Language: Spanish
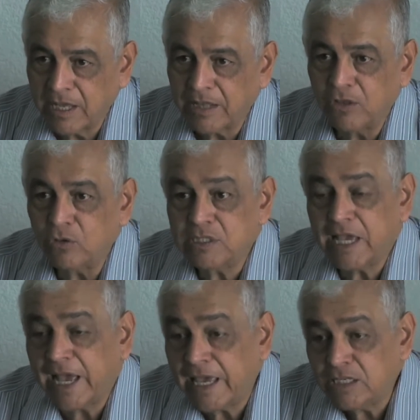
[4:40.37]
no se
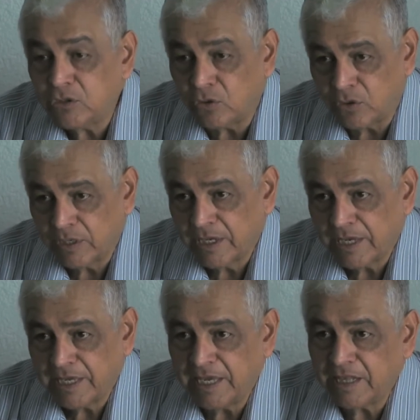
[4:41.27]
ha hecho.
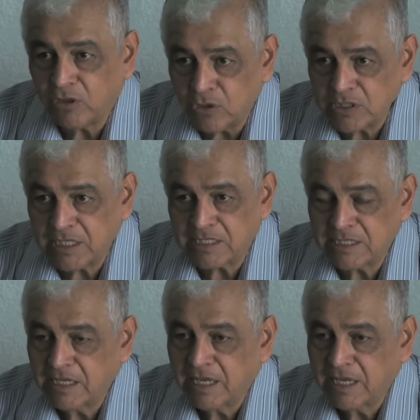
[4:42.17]
Y entonces